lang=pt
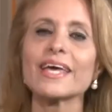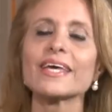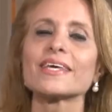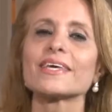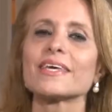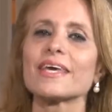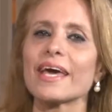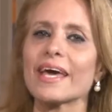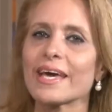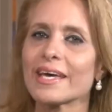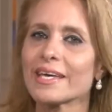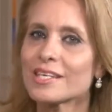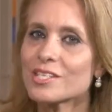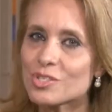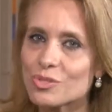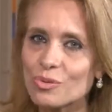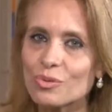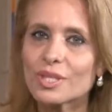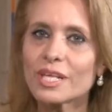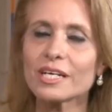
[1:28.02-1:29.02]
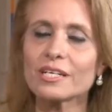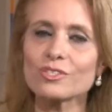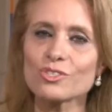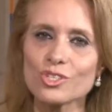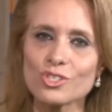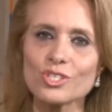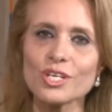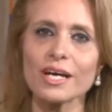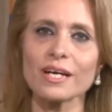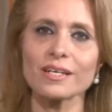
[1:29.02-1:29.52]
que é
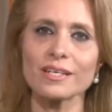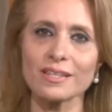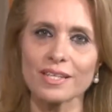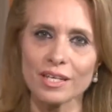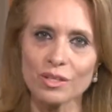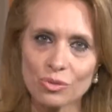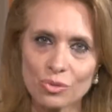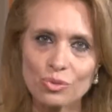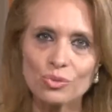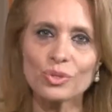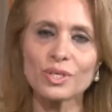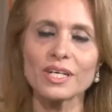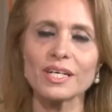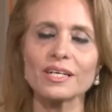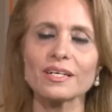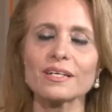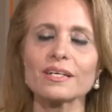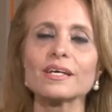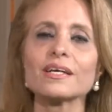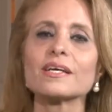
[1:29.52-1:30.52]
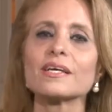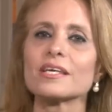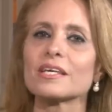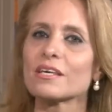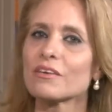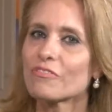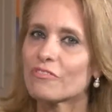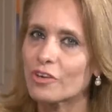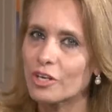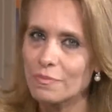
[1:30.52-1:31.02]
estudante de arquitetura e
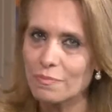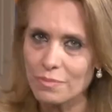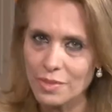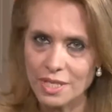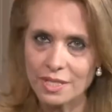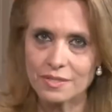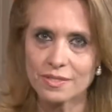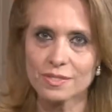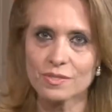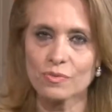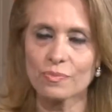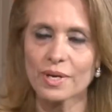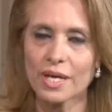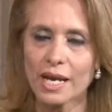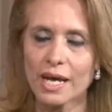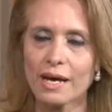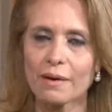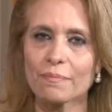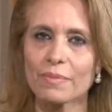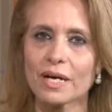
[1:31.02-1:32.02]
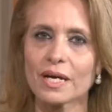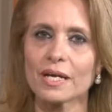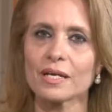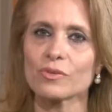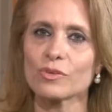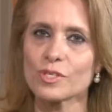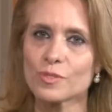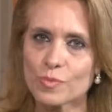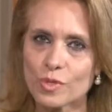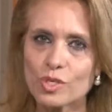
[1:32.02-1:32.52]
que foi Miss Uberaba em
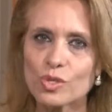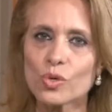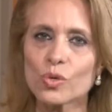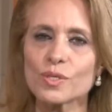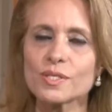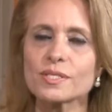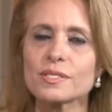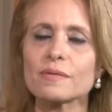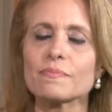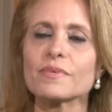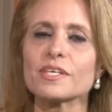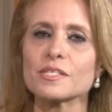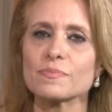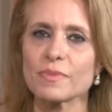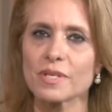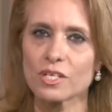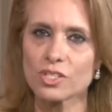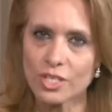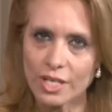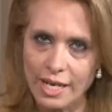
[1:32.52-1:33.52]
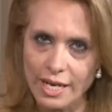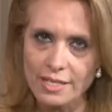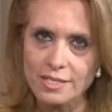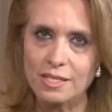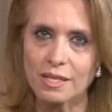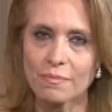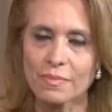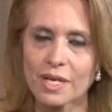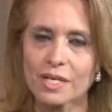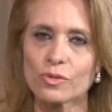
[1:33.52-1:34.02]
2012, Miss Minas Gerais
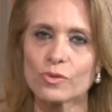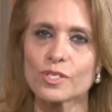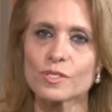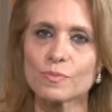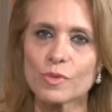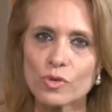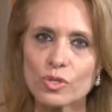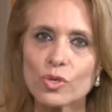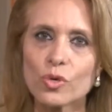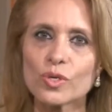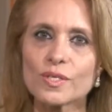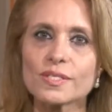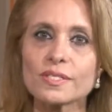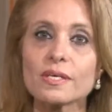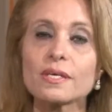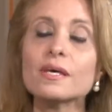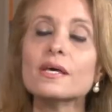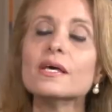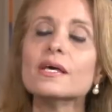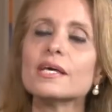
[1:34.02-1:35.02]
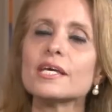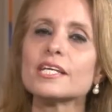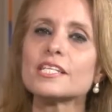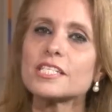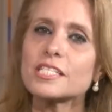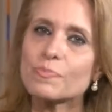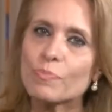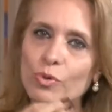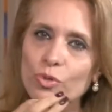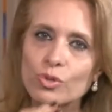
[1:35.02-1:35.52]
também em 2012 e
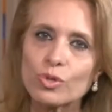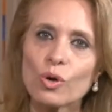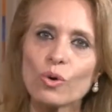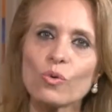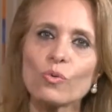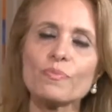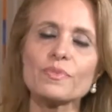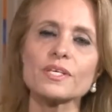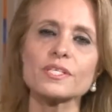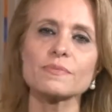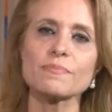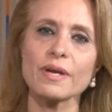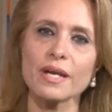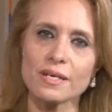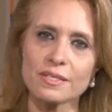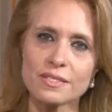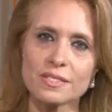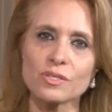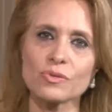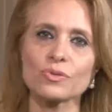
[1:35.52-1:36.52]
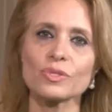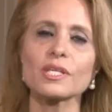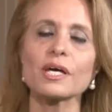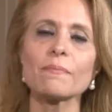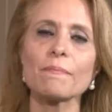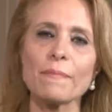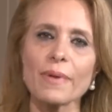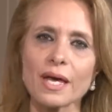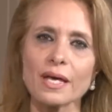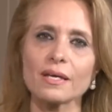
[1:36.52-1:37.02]
disputou o Miss Brasil
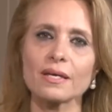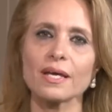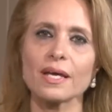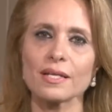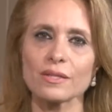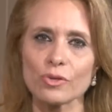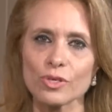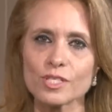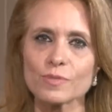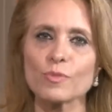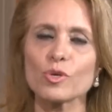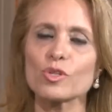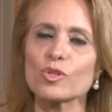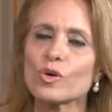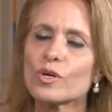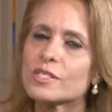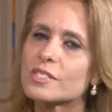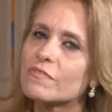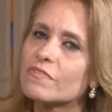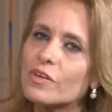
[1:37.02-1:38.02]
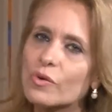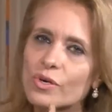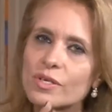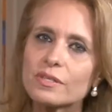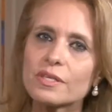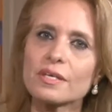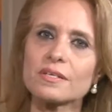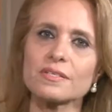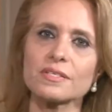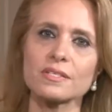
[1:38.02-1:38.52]
também em 2012 e ficou
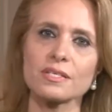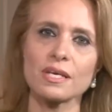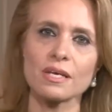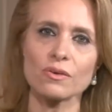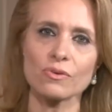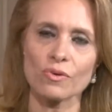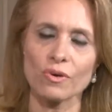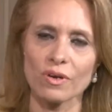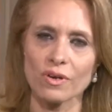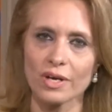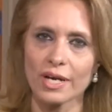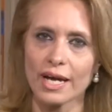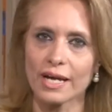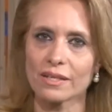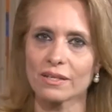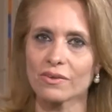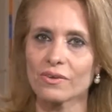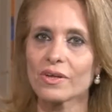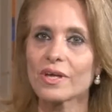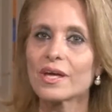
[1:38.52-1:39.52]
em terceiro colocado.